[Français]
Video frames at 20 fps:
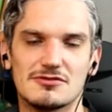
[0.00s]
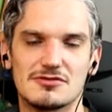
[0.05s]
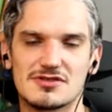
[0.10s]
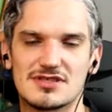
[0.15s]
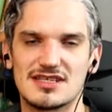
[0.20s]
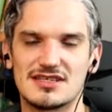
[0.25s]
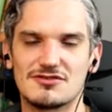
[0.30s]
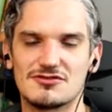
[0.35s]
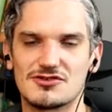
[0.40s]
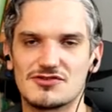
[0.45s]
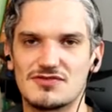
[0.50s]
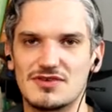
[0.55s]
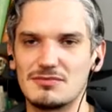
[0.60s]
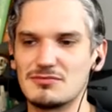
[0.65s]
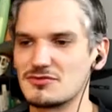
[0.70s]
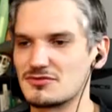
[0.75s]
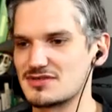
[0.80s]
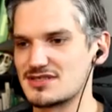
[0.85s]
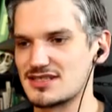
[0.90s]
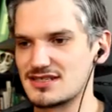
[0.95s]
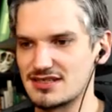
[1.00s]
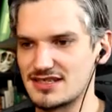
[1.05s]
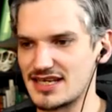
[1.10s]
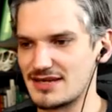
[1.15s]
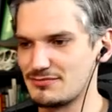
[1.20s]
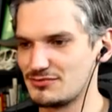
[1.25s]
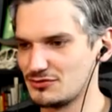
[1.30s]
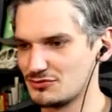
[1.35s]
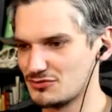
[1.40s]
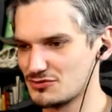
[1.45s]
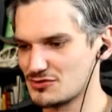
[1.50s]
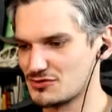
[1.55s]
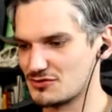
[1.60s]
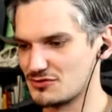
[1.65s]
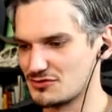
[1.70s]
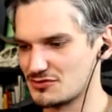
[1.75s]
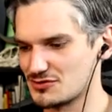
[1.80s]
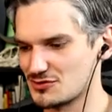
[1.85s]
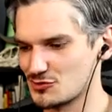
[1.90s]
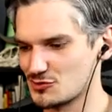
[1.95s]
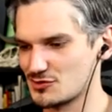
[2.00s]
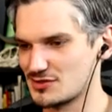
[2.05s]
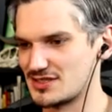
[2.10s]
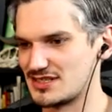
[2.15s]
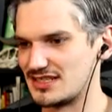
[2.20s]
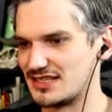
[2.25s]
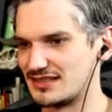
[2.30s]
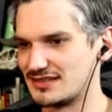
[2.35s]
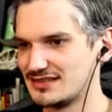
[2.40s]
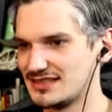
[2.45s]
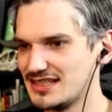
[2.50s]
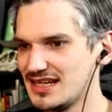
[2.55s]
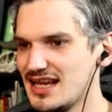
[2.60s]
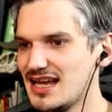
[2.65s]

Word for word: celle que je filme, donc il n'y a plus du tout ce, souci-là.